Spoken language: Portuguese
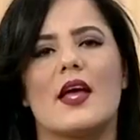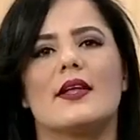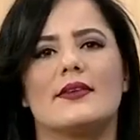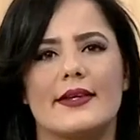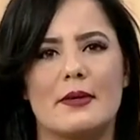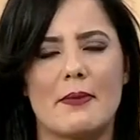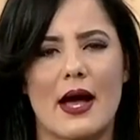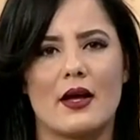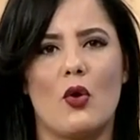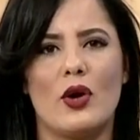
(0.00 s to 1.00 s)

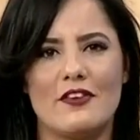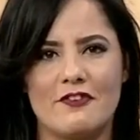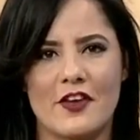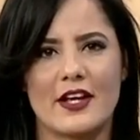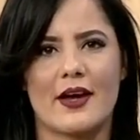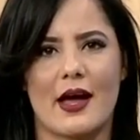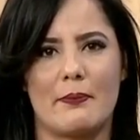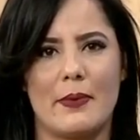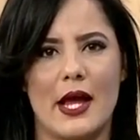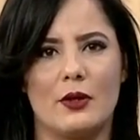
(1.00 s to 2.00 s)
Degmar Oliveira
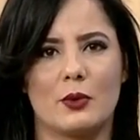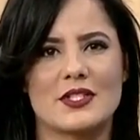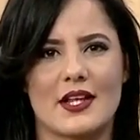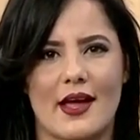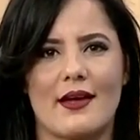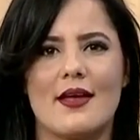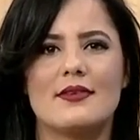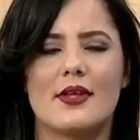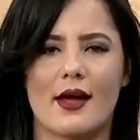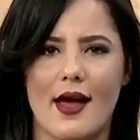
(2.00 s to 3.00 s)
Rabelo será
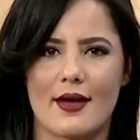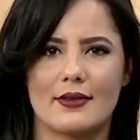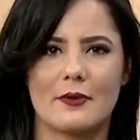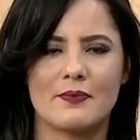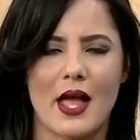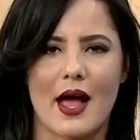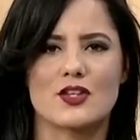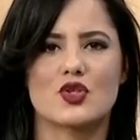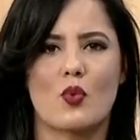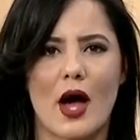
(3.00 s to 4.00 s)
enterrada
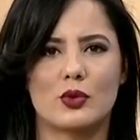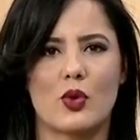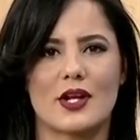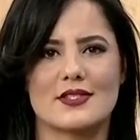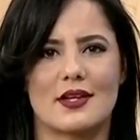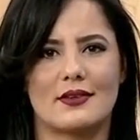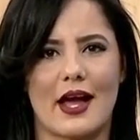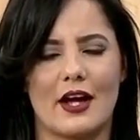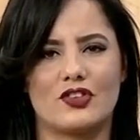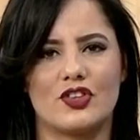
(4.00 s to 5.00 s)
às 4 horas da
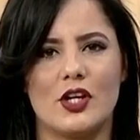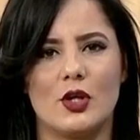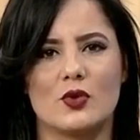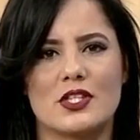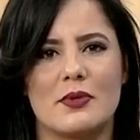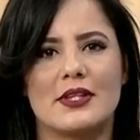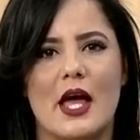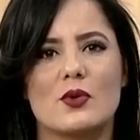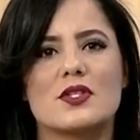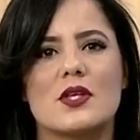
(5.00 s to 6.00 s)
tarde no
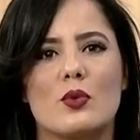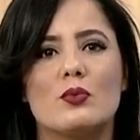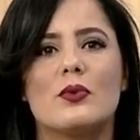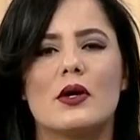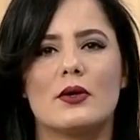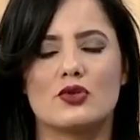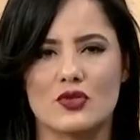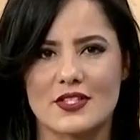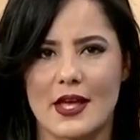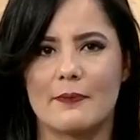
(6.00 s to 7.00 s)
cemitério São
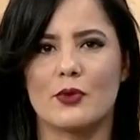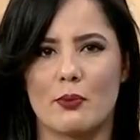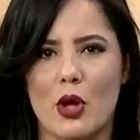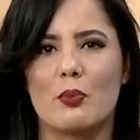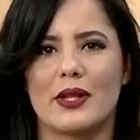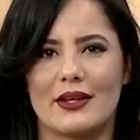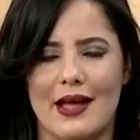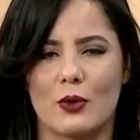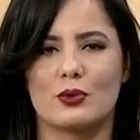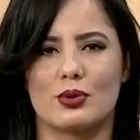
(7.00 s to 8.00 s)
José, no bairro
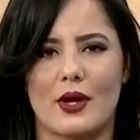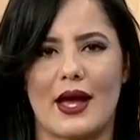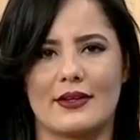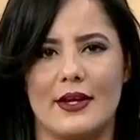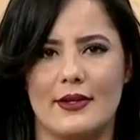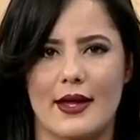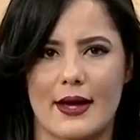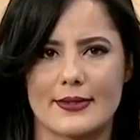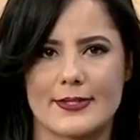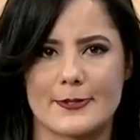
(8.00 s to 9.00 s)
Planalto, aqui em
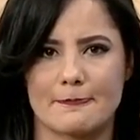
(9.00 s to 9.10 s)
Niares.